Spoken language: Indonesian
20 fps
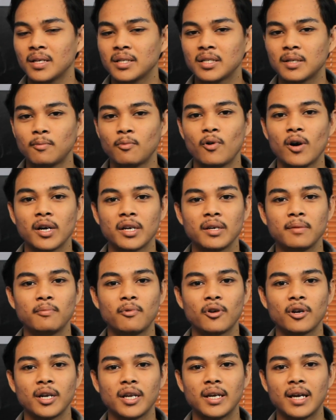sebuah
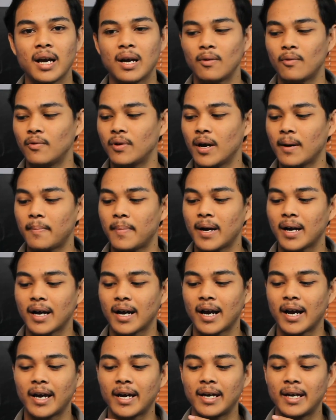keyboard yang udah
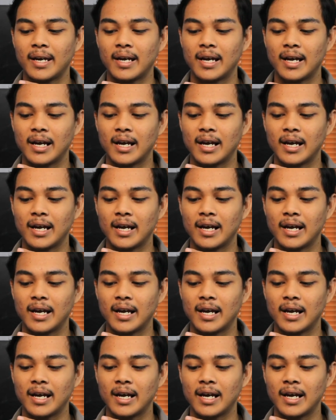pakai